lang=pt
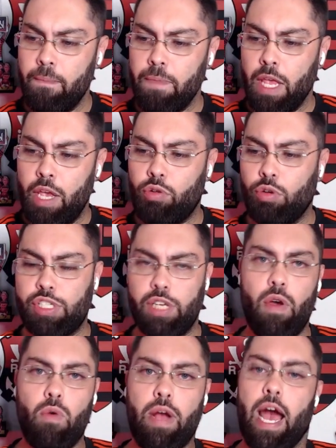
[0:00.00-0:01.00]
Inclusive,
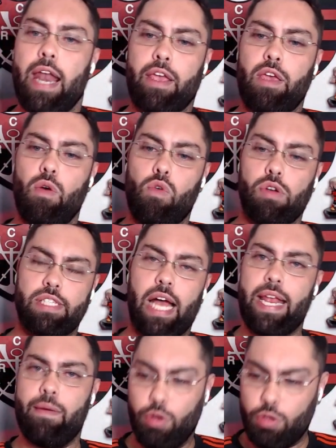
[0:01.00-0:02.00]
é um cara que eu
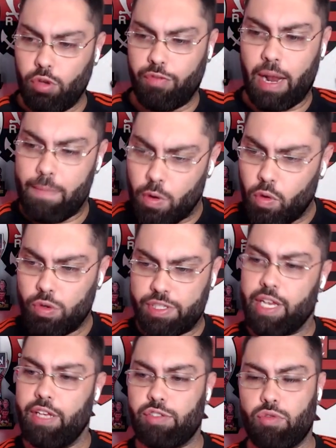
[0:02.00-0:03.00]
gostaria muito que o Flamengo
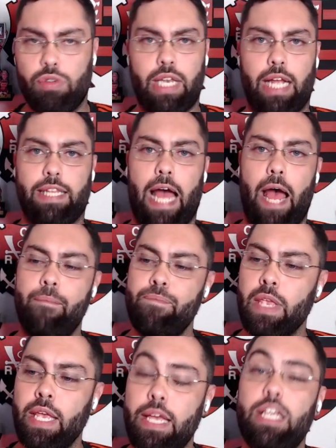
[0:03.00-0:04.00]
conseguisse contratar.
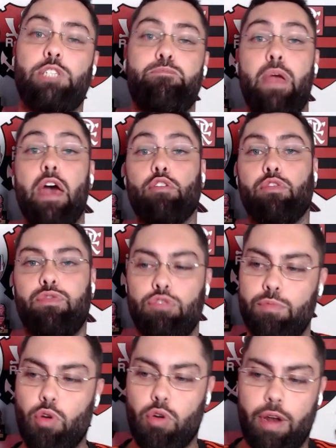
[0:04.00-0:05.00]
Espero do fundo
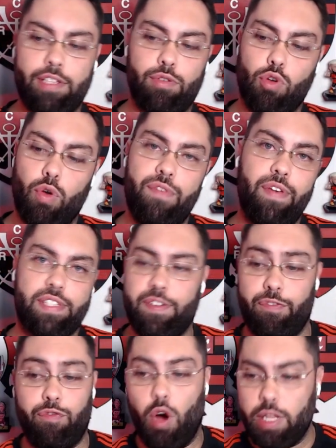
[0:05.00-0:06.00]
do meu coração que o River se
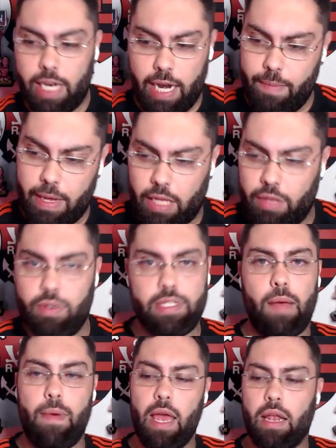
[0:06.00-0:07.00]
foda na Libertadores da
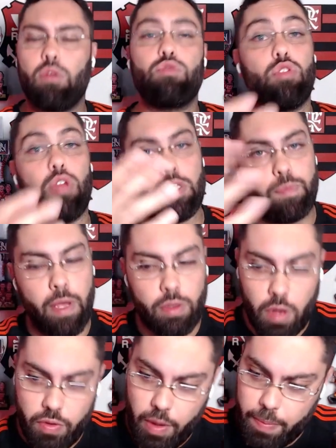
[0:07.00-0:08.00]
América, com todo respeito
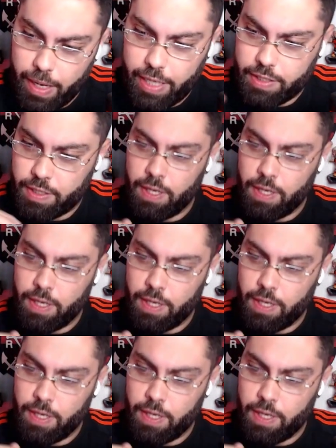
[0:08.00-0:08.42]
ao River Plate,